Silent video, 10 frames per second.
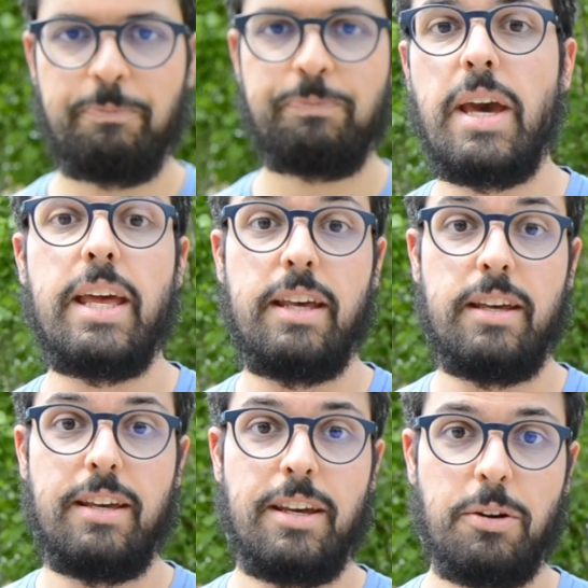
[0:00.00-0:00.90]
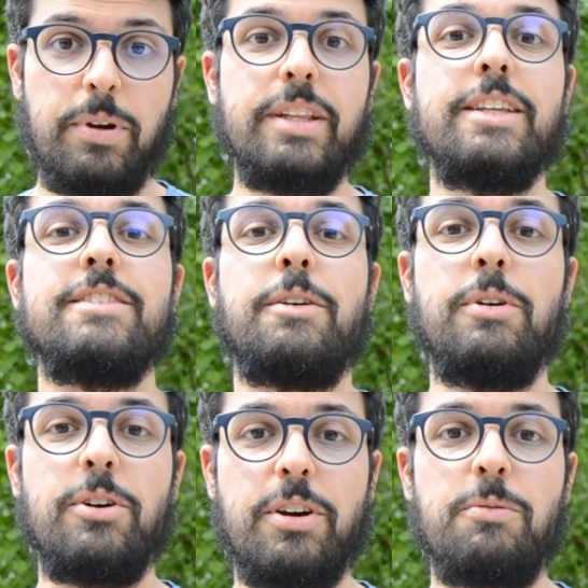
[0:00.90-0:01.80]
Bene, quindi se
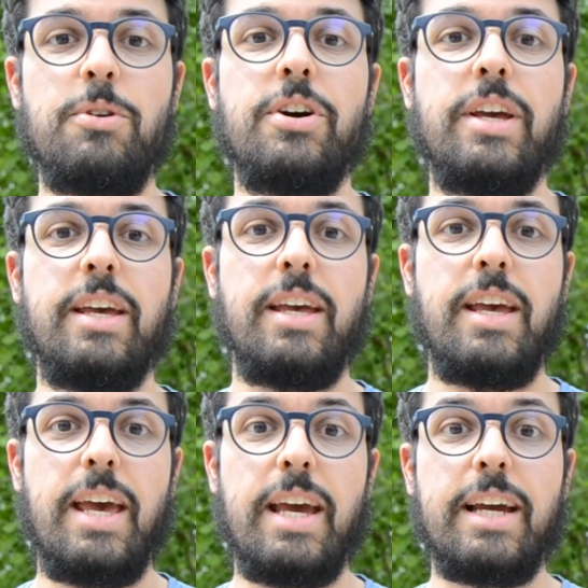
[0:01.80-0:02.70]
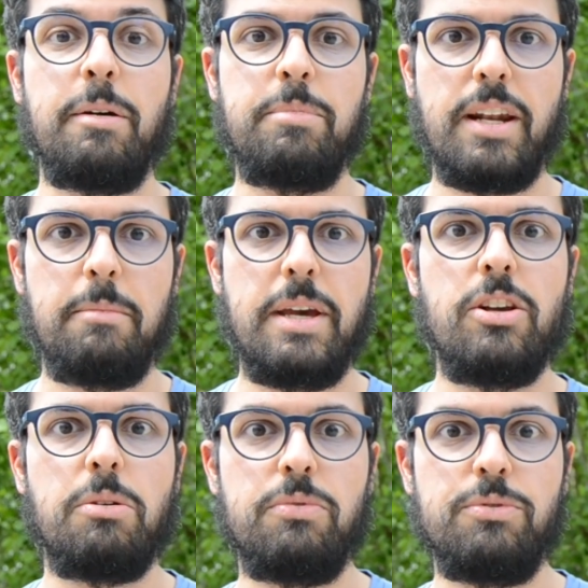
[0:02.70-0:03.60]
quello che vuoi è capire meglio
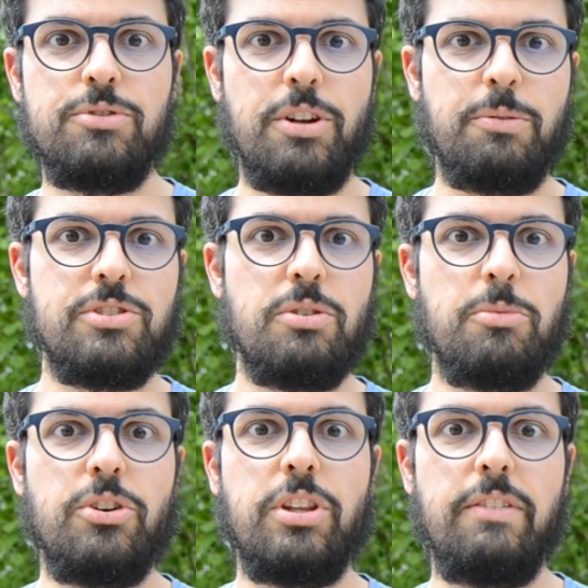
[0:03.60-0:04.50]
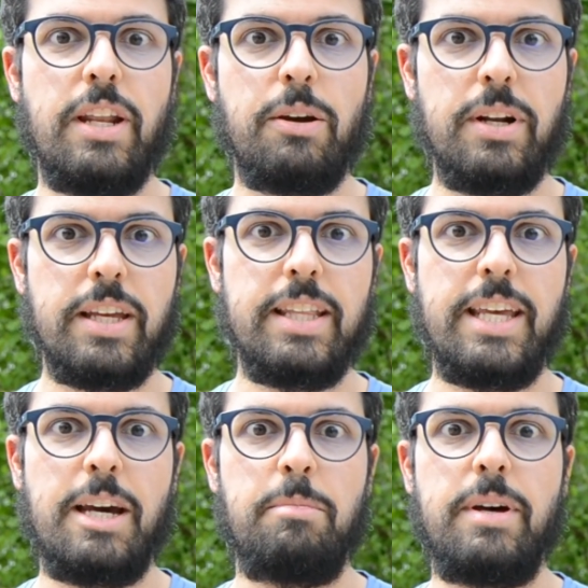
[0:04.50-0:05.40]
come funziona questo mondo, avere qualche
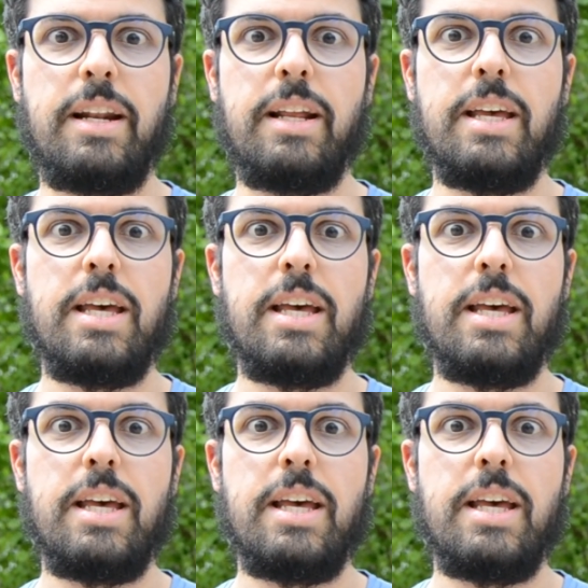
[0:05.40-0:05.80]
idea per